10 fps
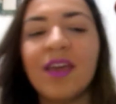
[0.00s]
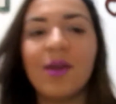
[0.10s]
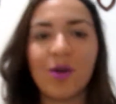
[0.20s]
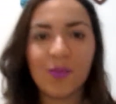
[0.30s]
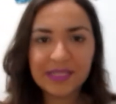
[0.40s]

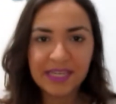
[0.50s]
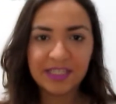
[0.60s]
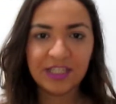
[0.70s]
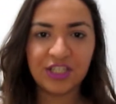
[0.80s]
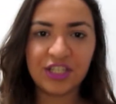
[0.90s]
Eu comecei a
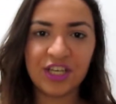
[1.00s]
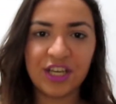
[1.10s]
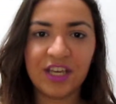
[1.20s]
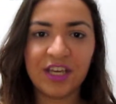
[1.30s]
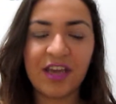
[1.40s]

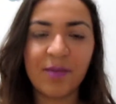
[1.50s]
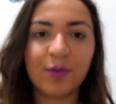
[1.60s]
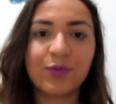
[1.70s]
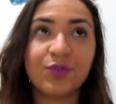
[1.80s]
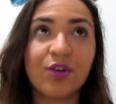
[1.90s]
assistir Game
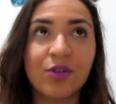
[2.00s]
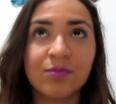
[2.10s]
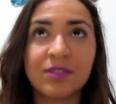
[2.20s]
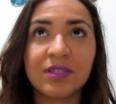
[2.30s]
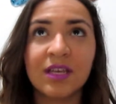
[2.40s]
of
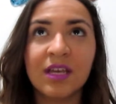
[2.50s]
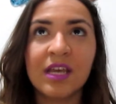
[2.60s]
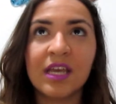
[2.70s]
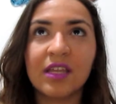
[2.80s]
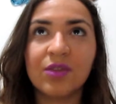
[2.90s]
Thrones
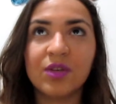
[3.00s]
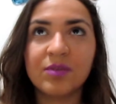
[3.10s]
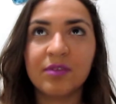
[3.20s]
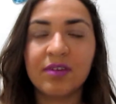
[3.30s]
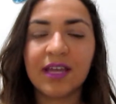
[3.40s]
em
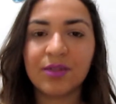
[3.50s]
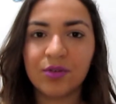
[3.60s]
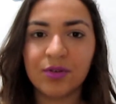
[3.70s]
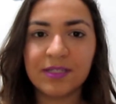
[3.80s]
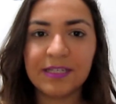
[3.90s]

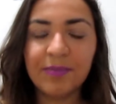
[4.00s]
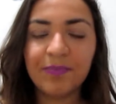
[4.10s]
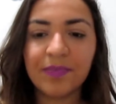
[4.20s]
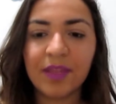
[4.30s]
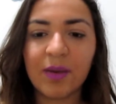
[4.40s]
2014.
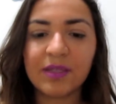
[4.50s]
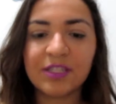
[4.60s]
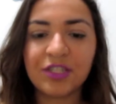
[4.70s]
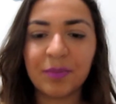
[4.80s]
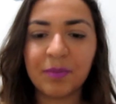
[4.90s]
Eu
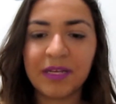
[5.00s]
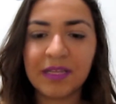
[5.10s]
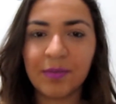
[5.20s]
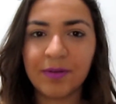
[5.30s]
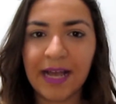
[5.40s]
assisti a primeira
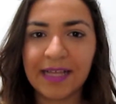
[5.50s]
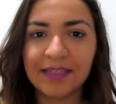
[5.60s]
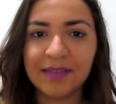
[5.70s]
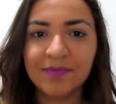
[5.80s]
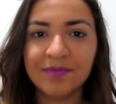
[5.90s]

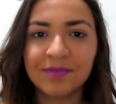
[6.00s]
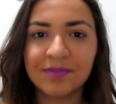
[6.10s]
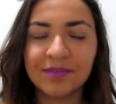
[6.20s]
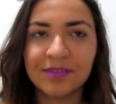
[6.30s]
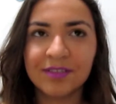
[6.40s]
temporada,
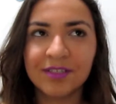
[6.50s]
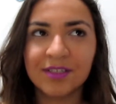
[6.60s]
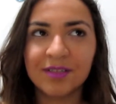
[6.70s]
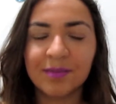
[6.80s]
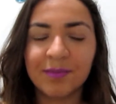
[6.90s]

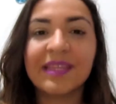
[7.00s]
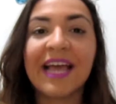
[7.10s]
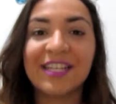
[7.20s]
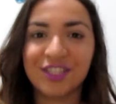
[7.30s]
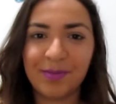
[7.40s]

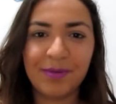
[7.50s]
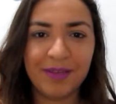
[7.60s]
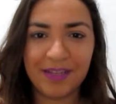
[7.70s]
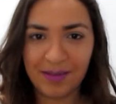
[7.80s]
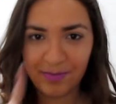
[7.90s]
metade da
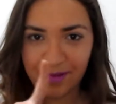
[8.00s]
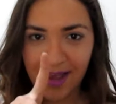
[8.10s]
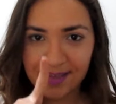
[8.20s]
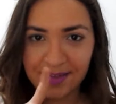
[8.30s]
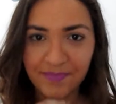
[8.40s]
primeira
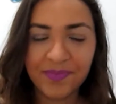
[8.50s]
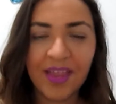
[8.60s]
temporada.